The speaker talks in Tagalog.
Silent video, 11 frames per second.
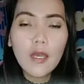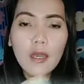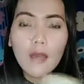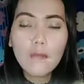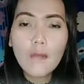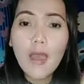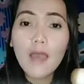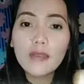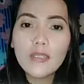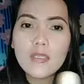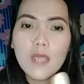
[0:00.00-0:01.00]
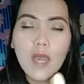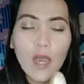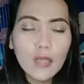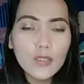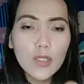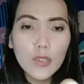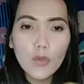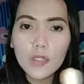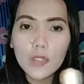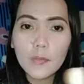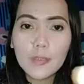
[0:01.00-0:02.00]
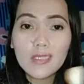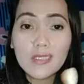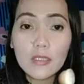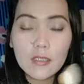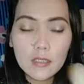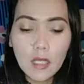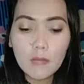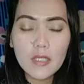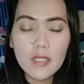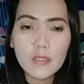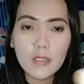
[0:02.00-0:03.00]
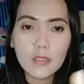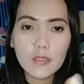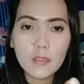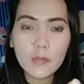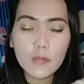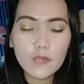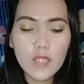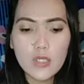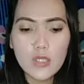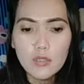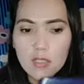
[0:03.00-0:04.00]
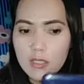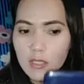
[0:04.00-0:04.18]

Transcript: um, acne, acne ko, hindi pa rin nila takpan sa, sa foundation.